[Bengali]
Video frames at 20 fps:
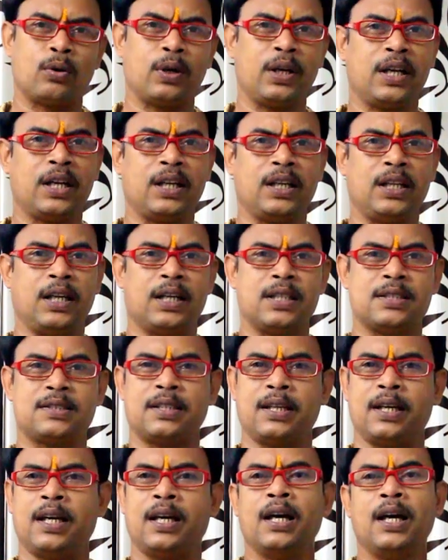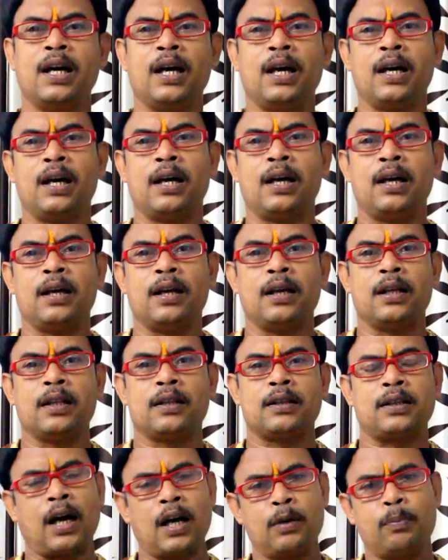করিয়ে নিয়ে এসে
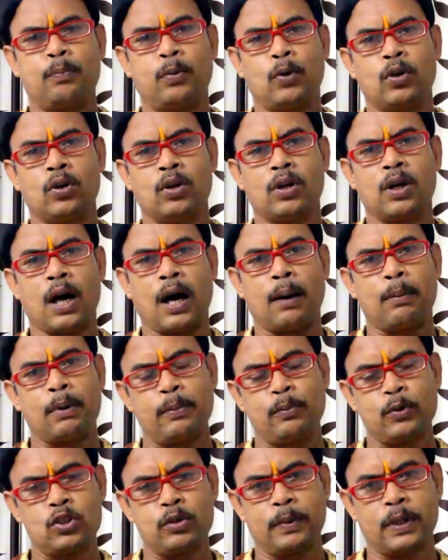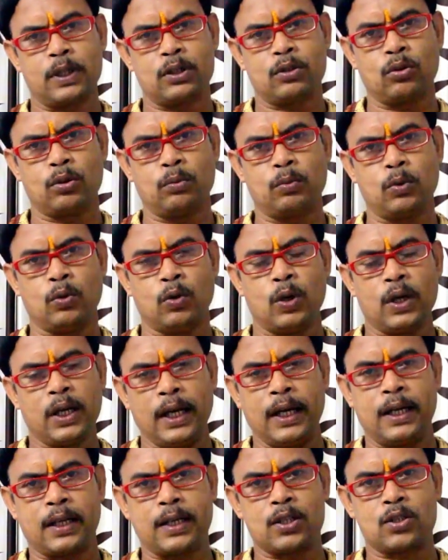তারপর আমরা পুজো পাঠ করবো
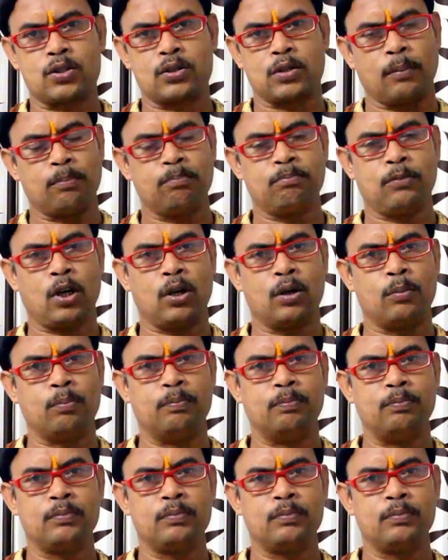এটা কি সম্ভব